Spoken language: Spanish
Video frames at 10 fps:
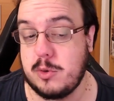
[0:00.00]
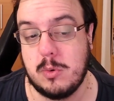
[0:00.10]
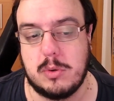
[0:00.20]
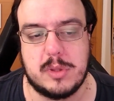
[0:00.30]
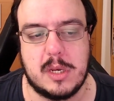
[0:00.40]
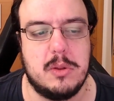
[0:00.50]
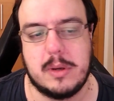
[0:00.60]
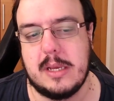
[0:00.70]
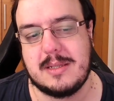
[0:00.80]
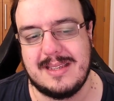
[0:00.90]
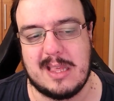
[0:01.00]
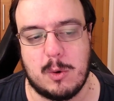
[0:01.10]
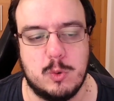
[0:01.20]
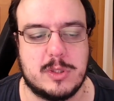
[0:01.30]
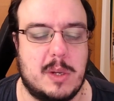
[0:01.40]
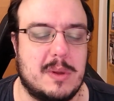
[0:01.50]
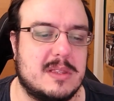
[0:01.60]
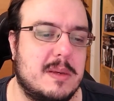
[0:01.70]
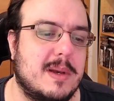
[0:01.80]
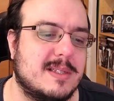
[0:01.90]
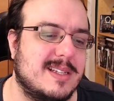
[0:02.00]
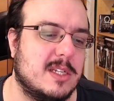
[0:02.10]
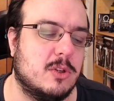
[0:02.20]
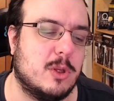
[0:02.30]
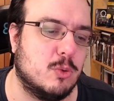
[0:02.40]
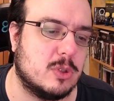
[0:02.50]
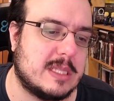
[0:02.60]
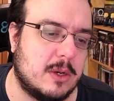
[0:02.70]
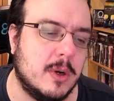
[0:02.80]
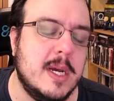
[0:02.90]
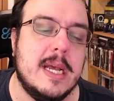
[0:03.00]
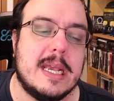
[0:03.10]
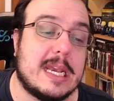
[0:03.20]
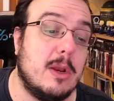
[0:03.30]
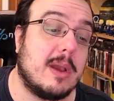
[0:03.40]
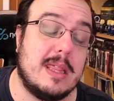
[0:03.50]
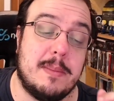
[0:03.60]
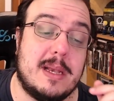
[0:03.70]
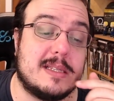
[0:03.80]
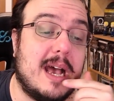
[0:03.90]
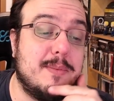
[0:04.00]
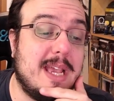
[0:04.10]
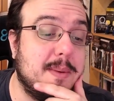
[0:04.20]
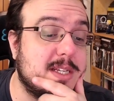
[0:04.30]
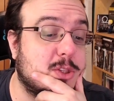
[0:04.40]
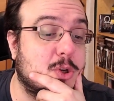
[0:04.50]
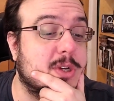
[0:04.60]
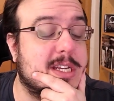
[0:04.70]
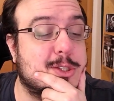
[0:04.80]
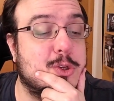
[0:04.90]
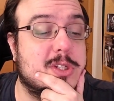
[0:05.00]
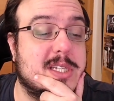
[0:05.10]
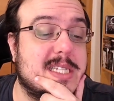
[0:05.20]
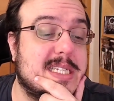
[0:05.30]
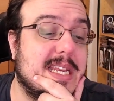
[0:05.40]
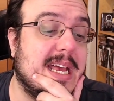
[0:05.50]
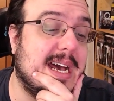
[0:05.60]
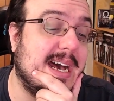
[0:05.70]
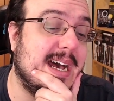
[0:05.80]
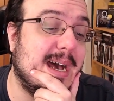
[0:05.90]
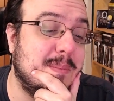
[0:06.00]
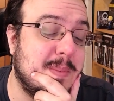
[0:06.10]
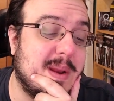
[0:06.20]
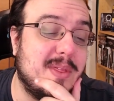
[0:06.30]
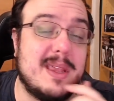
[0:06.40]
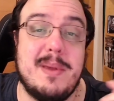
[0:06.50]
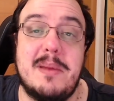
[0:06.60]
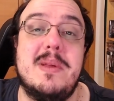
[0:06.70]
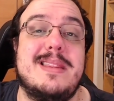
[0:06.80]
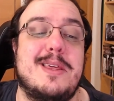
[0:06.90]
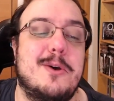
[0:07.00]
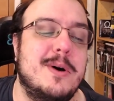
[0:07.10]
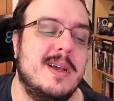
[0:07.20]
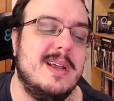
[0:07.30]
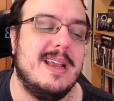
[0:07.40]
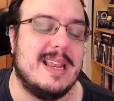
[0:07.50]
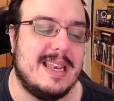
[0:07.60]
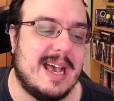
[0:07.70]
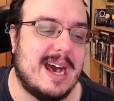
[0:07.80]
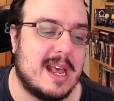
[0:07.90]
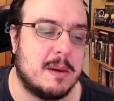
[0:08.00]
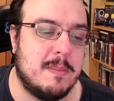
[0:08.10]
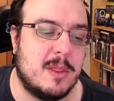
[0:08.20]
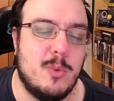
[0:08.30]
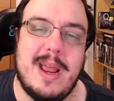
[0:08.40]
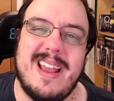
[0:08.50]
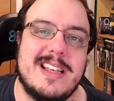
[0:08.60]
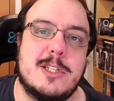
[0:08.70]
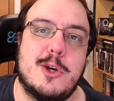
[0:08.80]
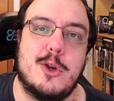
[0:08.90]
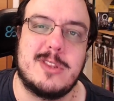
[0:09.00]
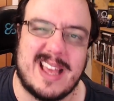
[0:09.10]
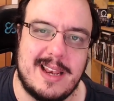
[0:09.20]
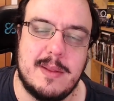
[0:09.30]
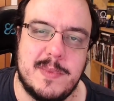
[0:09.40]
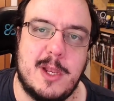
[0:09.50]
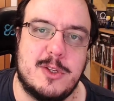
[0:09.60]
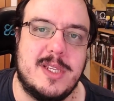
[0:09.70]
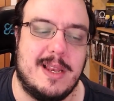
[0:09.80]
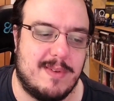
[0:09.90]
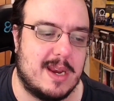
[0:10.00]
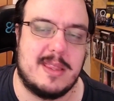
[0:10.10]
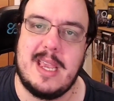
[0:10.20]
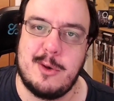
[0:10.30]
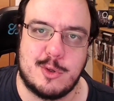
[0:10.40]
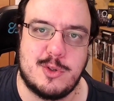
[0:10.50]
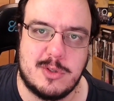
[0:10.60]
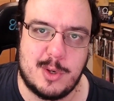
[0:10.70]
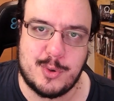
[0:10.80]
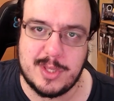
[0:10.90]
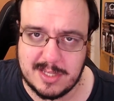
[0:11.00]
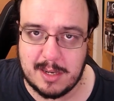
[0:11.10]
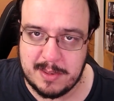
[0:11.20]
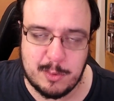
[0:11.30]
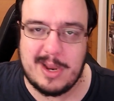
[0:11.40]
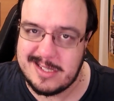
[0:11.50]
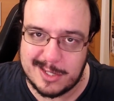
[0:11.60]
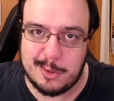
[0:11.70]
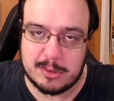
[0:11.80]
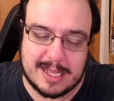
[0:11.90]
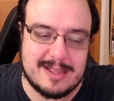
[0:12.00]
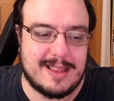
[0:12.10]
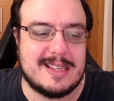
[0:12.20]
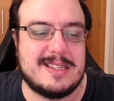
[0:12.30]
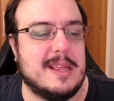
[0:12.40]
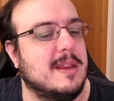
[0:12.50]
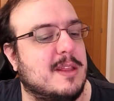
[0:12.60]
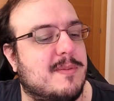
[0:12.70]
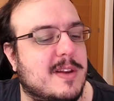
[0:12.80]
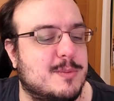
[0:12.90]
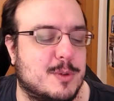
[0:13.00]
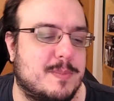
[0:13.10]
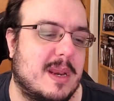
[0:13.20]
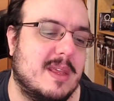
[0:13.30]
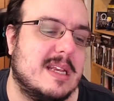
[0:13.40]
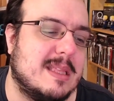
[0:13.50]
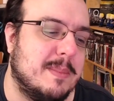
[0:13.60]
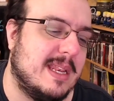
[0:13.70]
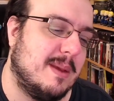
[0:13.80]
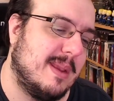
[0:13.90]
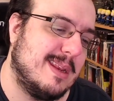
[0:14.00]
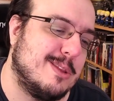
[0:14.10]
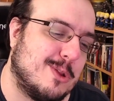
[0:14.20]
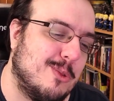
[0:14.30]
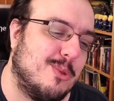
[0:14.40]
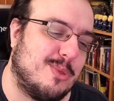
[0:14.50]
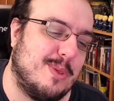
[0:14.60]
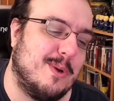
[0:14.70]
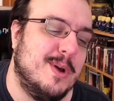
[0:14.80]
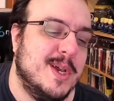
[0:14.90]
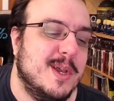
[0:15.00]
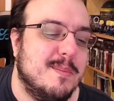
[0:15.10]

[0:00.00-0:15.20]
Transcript: Es un contenido que si te gusta lo activas y si no te gusta no. Creo que además había visto, y esto no sé si será, me parece que habían metido la armadura escrotal de los Nilfgaardianos. ¿Os acordáis de la armadura escrotal de la serie de Netflix? Pues parece que también la habían introducido.